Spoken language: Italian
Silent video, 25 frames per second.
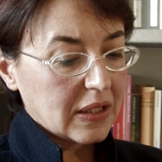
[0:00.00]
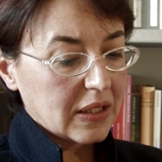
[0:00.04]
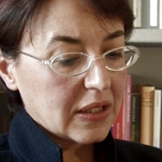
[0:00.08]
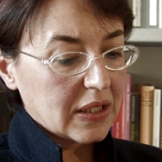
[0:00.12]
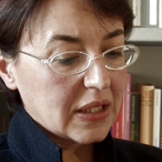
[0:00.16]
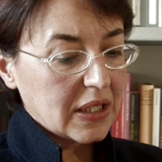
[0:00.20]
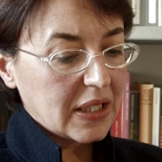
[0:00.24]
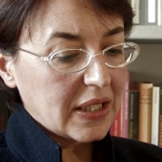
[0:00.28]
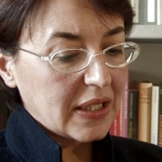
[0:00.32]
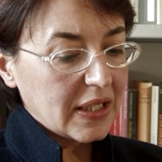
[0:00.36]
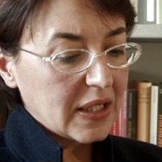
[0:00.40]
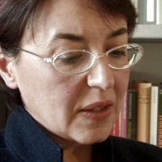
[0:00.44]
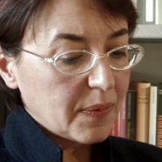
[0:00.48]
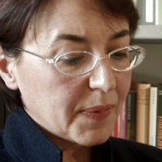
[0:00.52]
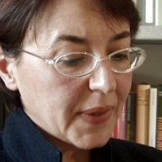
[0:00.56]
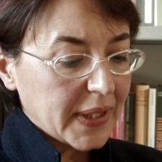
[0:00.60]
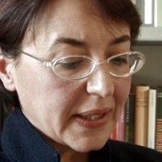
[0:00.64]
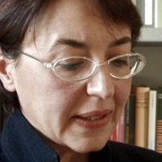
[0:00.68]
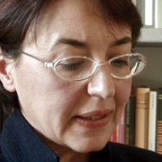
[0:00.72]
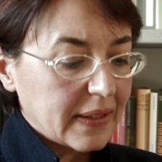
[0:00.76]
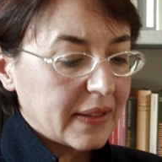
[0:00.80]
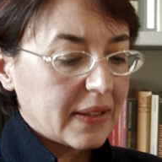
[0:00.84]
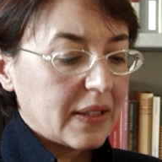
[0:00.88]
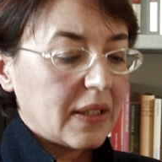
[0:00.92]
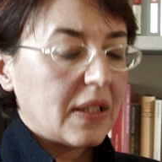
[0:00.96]
il
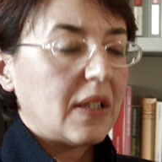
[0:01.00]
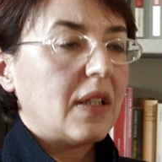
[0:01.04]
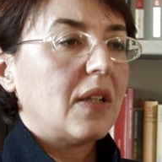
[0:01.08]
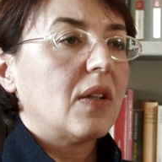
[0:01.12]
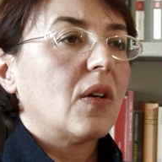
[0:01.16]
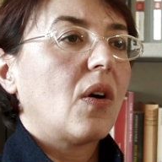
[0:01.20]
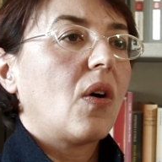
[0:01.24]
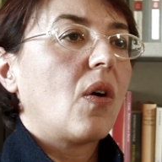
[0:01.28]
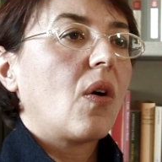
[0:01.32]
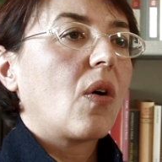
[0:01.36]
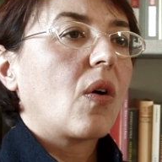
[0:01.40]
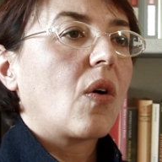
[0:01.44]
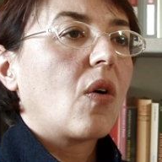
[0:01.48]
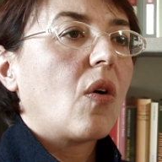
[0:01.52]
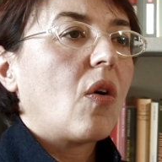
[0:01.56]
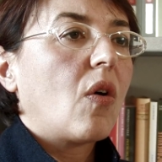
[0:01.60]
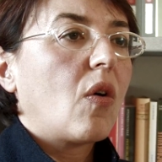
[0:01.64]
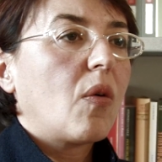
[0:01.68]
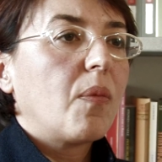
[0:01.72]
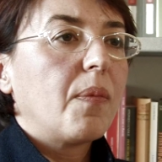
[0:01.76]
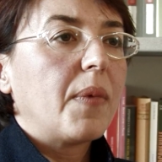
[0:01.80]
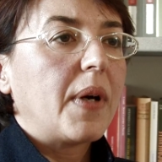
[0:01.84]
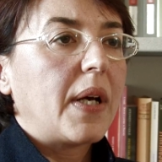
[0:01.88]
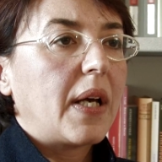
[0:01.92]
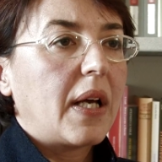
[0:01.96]
libertino
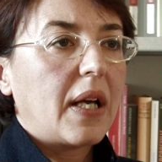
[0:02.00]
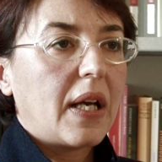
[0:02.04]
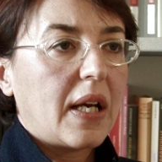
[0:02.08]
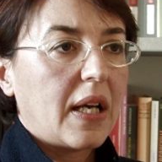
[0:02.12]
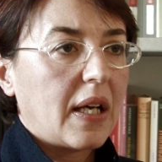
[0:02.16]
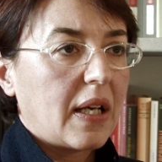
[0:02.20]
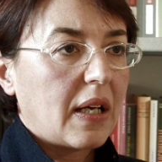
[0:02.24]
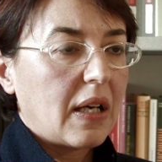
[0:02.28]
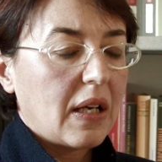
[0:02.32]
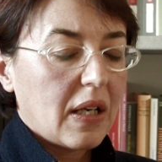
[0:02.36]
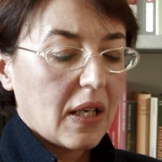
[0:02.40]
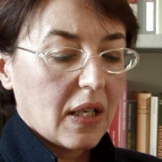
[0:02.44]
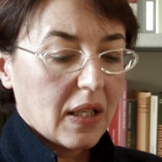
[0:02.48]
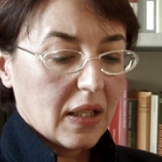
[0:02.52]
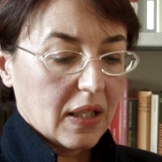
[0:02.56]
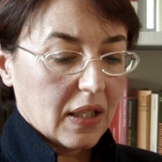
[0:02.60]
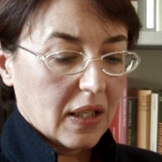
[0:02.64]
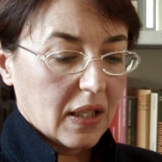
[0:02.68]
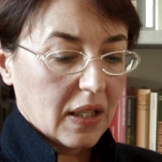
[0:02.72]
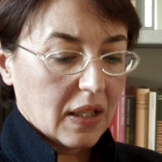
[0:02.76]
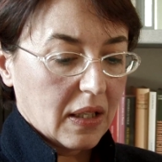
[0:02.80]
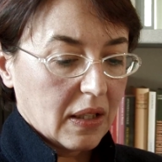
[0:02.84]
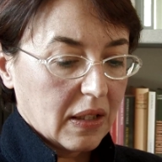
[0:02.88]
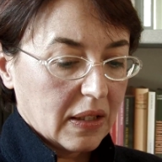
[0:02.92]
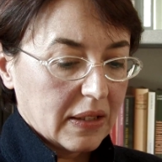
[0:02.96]
come
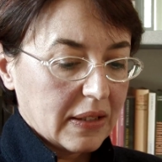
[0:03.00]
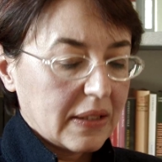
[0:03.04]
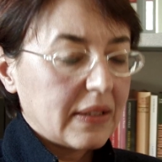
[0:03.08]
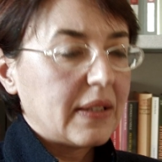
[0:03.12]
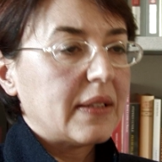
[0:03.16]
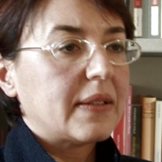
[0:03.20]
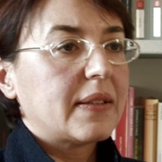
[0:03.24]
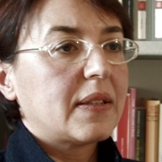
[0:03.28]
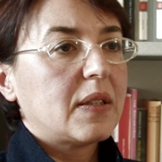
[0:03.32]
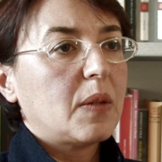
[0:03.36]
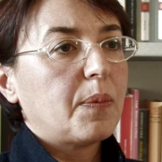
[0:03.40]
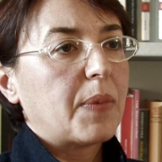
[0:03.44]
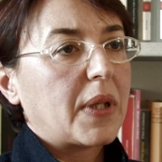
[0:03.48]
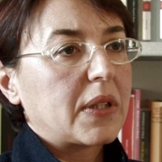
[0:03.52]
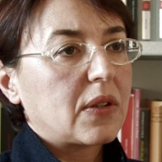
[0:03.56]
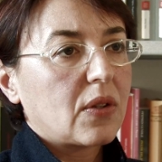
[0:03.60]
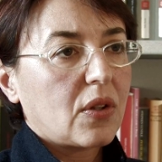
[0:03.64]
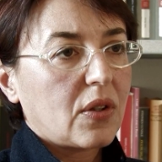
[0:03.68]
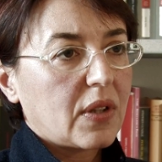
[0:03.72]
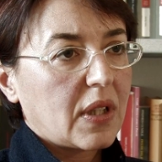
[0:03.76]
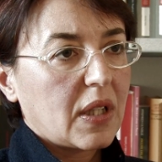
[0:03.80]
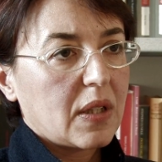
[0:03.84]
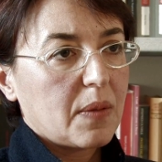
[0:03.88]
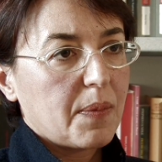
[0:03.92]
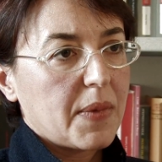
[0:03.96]
eh, il
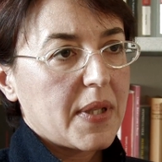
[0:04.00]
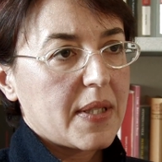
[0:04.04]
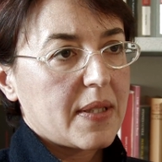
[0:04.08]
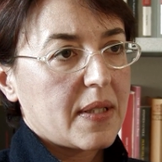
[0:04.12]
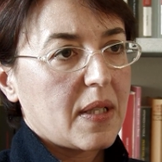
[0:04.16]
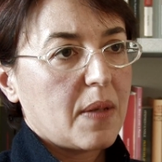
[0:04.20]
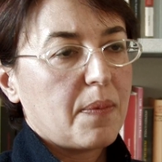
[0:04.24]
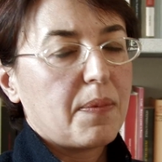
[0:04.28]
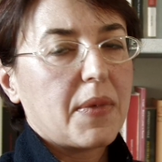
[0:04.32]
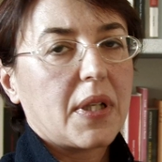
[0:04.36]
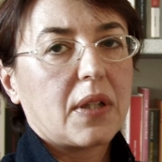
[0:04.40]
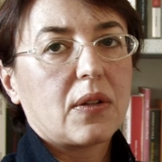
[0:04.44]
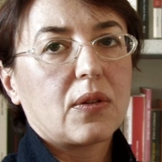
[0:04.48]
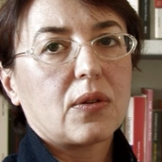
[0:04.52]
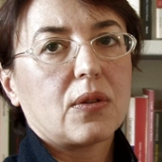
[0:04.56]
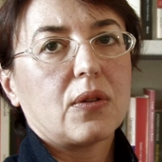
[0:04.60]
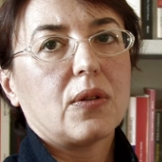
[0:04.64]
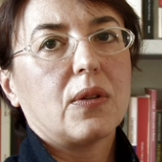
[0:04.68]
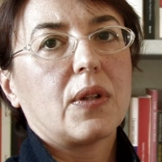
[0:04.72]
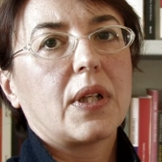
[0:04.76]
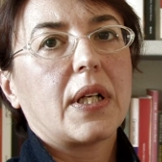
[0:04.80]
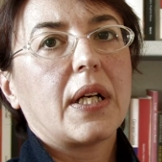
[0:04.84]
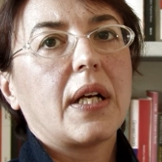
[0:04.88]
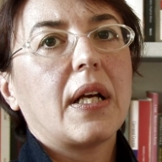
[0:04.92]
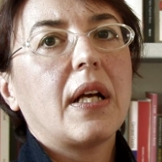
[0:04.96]
dissipatore e il
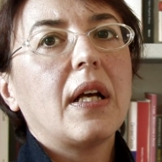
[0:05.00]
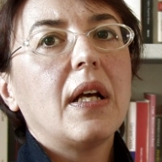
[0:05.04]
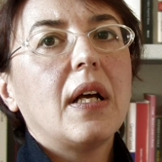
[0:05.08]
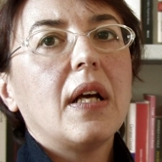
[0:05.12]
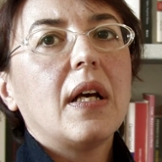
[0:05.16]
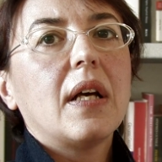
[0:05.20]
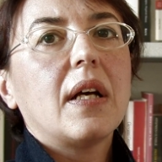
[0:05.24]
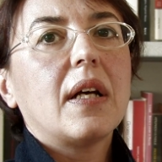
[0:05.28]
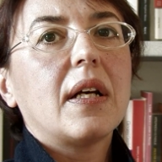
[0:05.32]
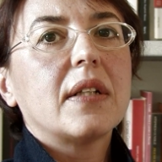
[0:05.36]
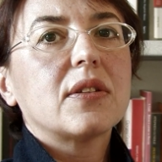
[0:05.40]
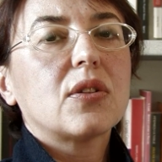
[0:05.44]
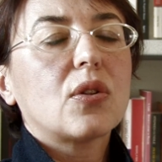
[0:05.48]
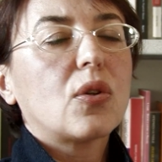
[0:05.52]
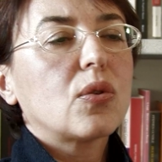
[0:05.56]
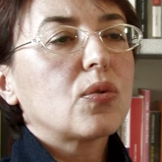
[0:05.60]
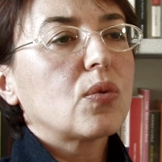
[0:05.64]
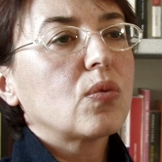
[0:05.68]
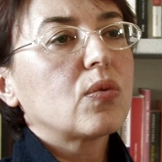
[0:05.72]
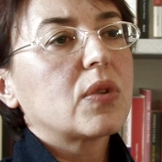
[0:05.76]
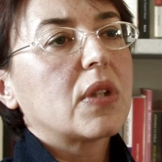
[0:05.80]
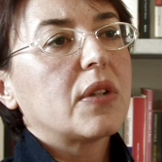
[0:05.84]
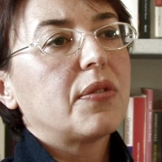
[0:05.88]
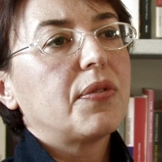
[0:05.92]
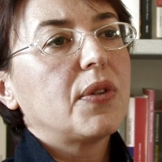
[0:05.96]
bestemmiatore eh, sono
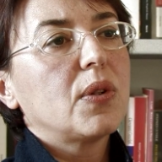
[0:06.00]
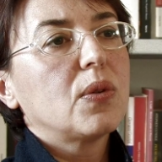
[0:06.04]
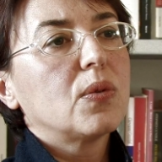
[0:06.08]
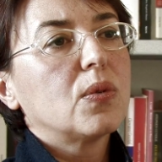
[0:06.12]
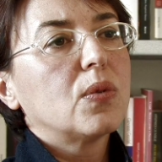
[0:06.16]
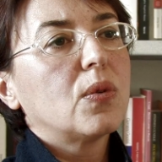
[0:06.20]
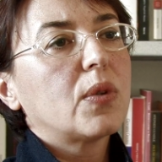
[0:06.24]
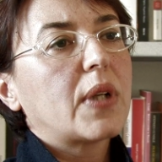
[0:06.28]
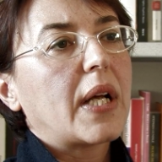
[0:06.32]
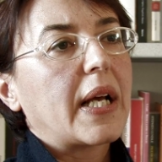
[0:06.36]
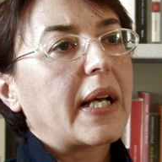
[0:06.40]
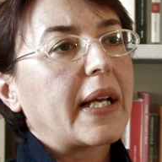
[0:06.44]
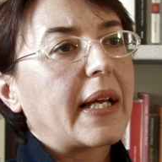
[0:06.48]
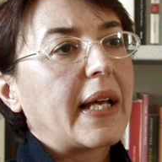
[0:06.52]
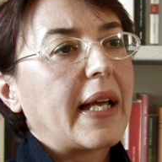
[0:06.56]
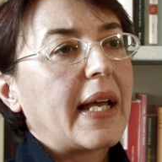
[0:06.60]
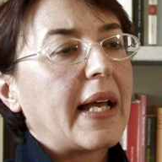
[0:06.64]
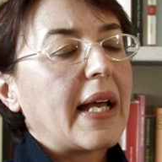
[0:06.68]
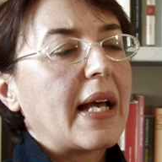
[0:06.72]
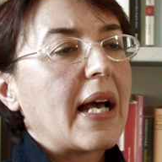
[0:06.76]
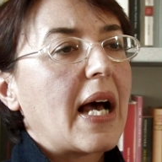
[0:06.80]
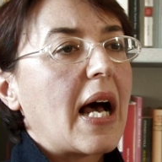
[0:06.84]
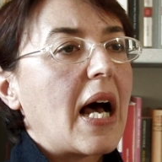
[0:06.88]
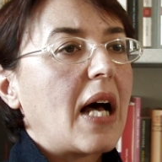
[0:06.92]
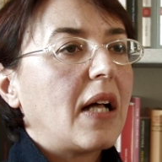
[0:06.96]
tutte figure
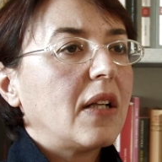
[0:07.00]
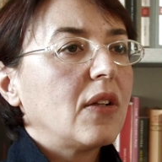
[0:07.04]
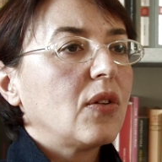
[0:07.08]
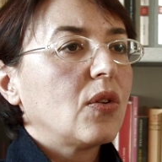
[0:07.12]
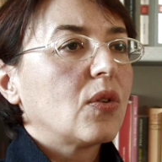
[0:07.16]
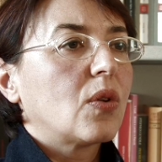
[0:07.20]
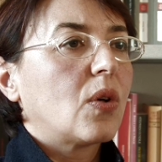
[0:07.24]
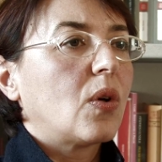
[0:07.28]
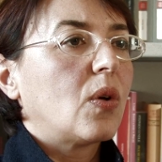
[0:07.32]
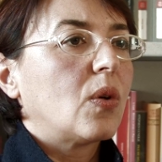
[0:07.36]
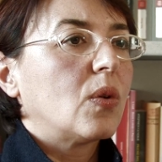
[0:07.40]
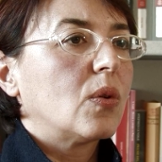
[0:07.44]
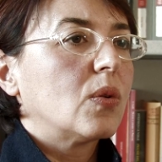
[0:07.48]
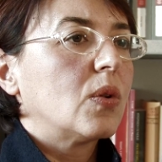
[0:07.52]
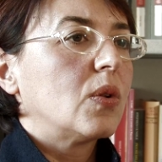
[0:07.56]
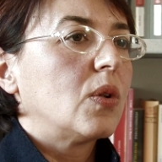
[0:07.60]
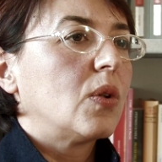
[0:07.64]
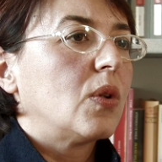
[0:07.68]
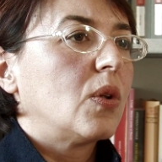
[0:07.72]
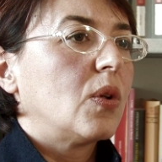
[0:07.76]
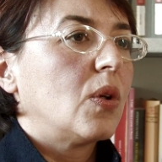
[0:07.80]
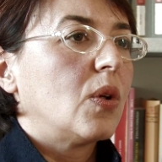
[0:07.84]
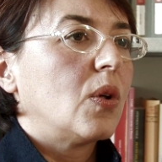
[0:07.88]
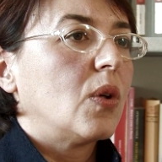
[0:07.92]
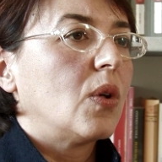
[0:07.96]
che hanno
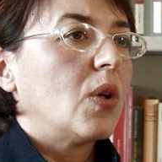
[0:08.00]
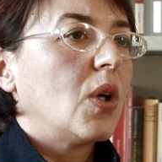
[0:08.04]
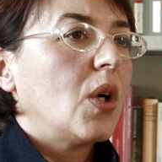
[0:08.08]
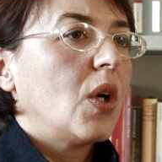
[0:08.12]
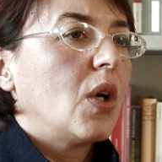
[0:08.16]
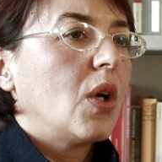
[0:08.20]
eh,